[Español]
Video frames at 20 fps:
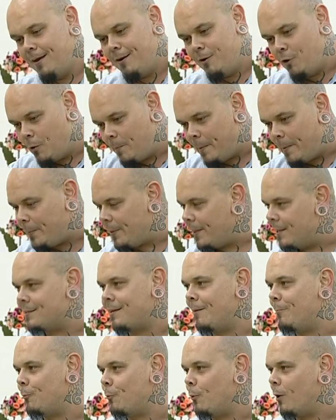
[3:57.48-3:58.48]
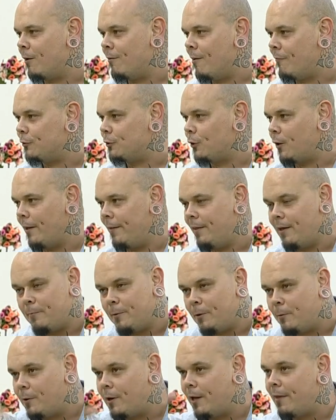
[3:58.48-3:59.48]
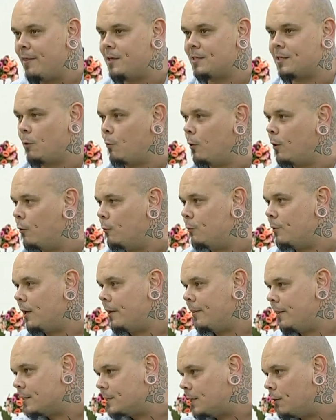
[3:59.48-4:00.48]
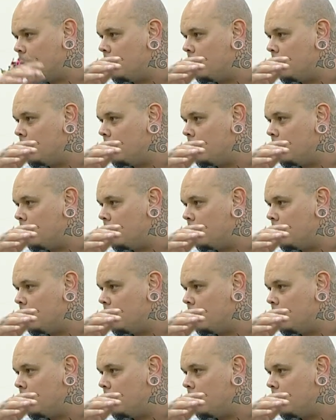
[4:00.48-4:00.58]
no me pidáis que cuelgue una foto cada día, pero bueno, hay días que cuelgo una, hay días que